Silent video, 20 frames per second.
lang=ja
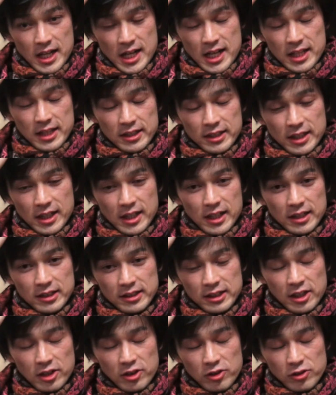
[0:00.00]
けられたなっ
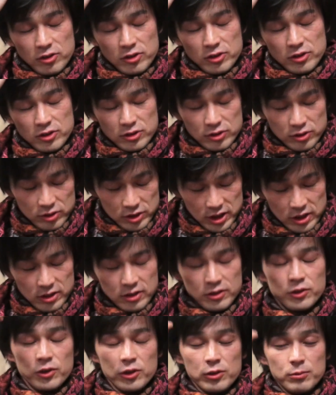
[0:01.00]
ていうふうに
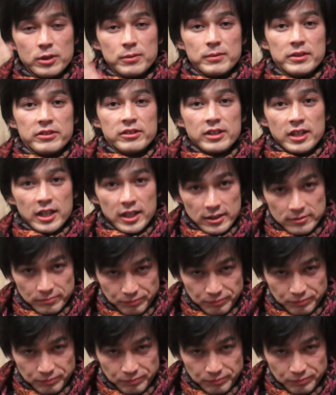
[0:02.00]
本当に思いますね